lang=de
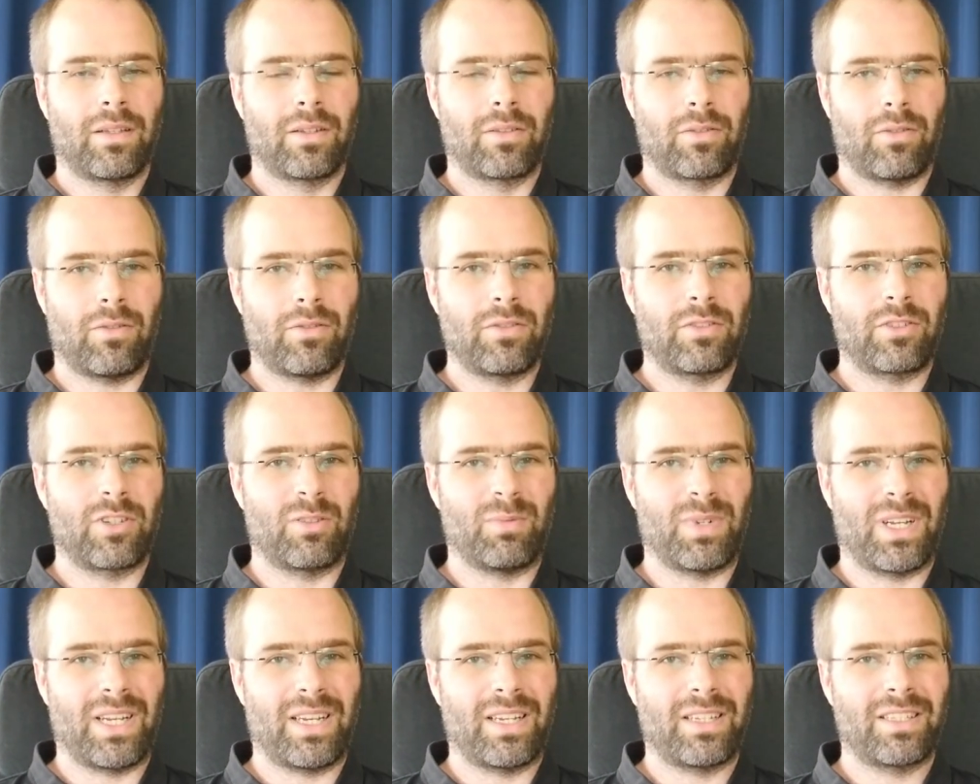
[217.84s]
Grund
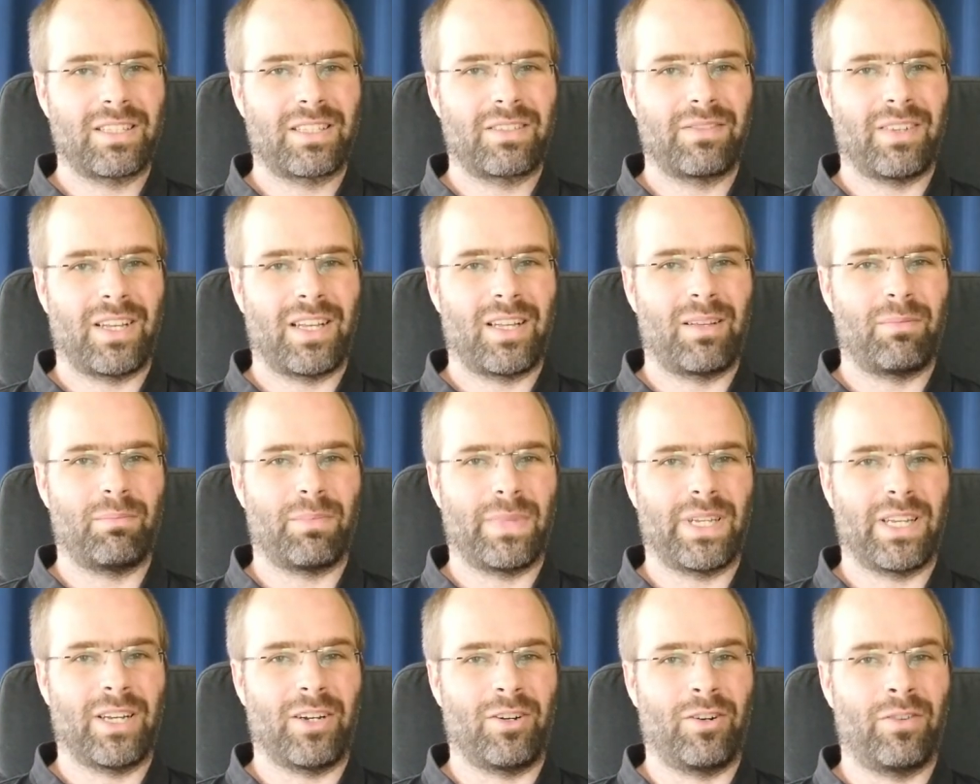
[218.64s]
Nummer eins war
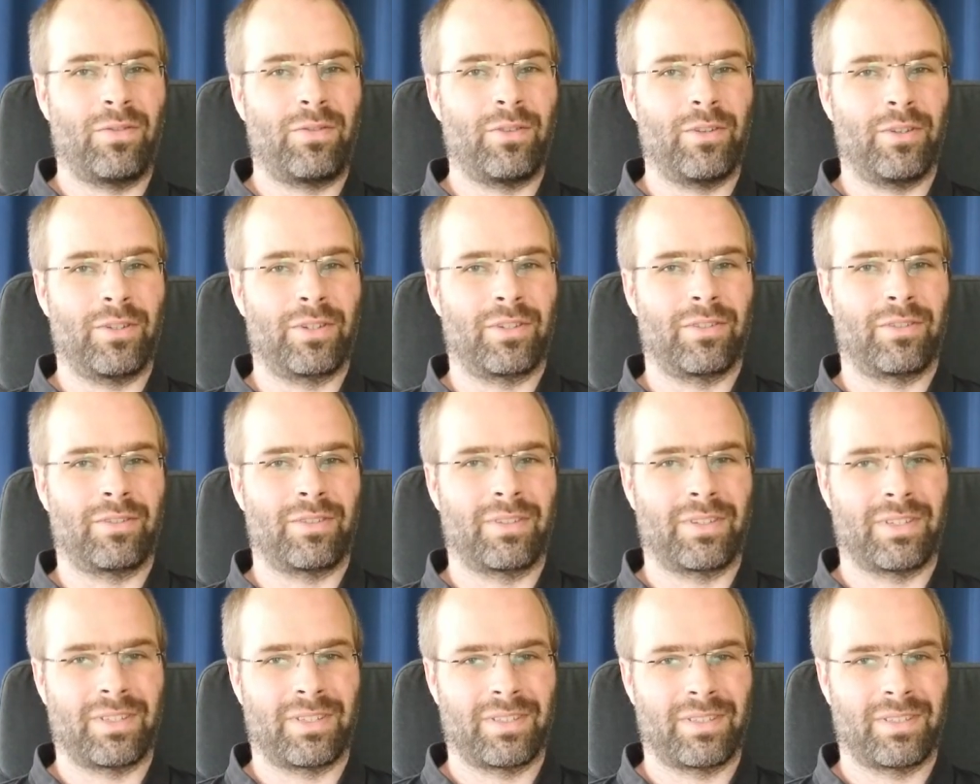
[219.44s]
mehr Auflösung.